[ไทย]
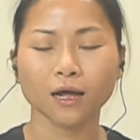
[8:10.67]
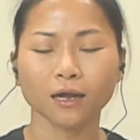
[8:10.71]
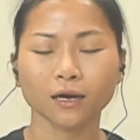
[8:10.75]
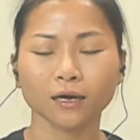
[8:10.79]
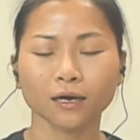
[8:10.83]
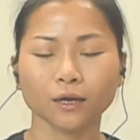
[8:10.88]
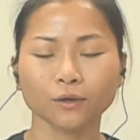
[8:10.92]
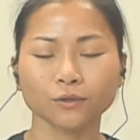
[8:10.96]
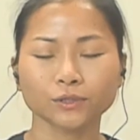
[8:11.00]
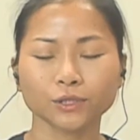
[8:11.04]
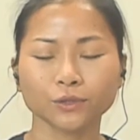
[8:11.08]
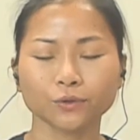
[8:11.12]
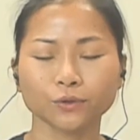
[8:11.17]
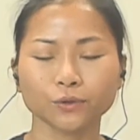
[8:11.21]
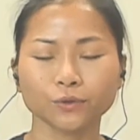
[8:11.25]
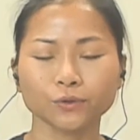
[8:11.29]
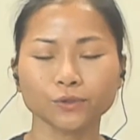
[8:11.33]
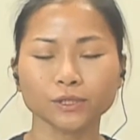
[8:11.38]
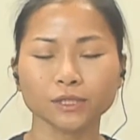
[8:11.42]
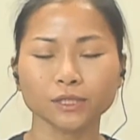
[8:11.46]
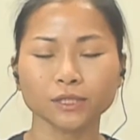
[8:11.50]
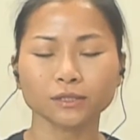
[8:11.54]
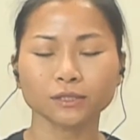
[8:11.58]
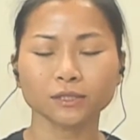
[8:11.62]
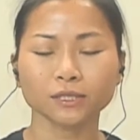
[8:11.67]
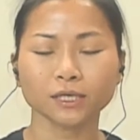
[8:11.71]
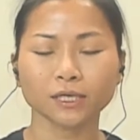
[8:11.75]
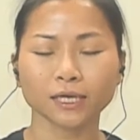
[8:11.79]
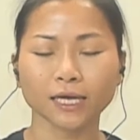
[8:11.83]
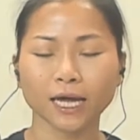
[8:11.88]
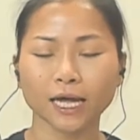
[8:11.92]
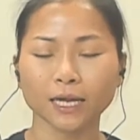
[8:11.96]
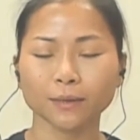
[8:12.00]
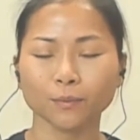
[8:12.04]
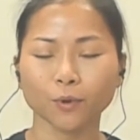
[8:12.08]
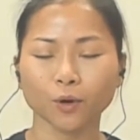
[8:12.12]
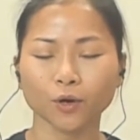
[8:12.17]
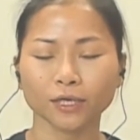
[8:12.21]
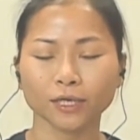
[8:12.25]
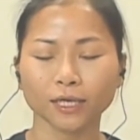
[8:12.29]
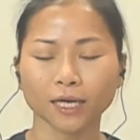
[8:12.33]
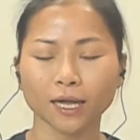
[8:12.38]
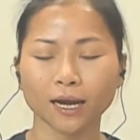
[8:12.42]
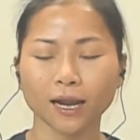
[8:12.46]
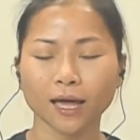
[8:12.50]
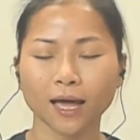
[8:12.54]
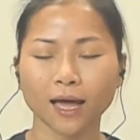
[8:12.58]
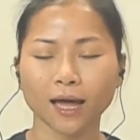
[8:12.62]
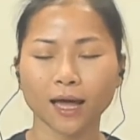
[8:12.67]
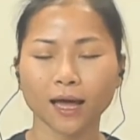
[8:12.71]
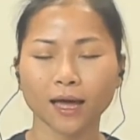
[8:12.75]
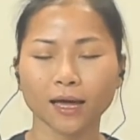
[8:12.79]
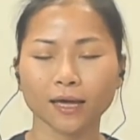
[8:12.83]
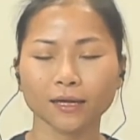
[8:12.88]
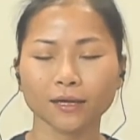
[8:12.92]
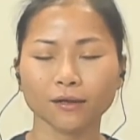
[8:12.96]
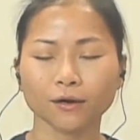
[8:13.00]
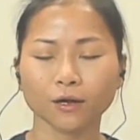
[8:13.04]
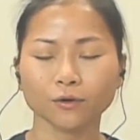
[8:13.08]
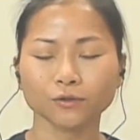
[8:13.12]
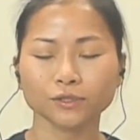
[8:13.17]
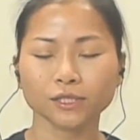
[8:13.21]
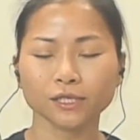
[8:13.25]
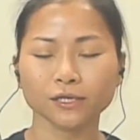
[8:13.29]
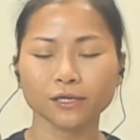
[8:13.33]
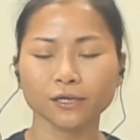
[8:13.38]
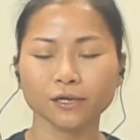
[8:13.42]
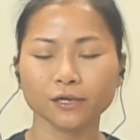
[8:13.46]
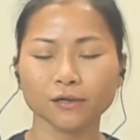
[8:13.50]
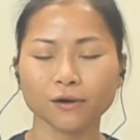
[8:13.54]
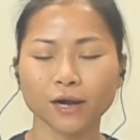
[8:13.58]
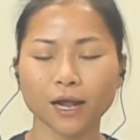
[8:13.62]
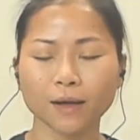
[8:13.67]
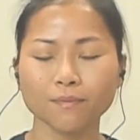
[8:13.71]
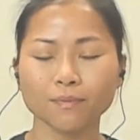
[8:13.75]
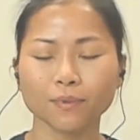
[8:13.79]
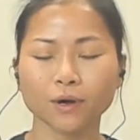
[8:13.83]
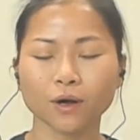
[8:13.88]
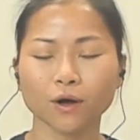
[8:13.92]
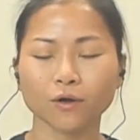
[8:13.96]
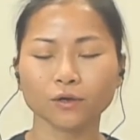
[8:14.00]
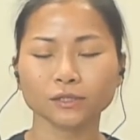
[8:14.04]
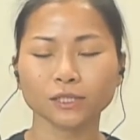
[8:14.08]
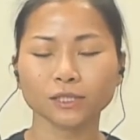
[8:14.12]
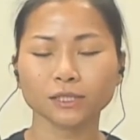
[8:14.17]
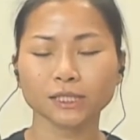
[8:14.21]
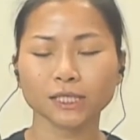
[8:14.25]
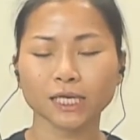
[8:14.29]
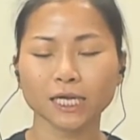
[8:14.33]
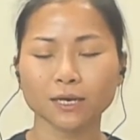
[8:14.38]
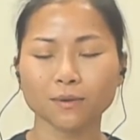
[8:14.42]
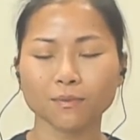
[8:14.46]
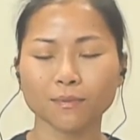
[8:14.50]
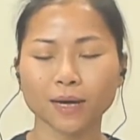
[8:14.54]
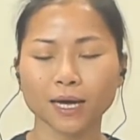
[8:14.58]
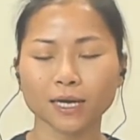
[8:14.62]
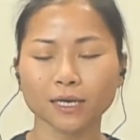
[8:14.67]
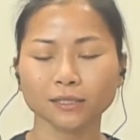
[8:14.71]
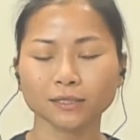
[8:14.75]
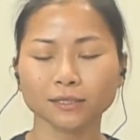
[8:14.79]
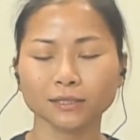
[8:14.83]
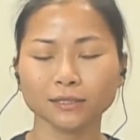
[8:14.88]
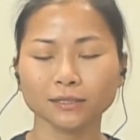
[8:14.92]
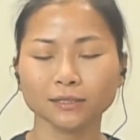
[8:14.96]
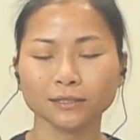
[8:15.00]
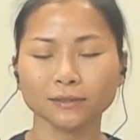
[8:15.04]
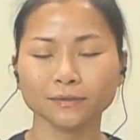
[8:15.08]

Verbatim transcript: เราจะรู้สึกถึงการผ่อนคลาย เราจะได้รับออกซิเจนมากขึ้น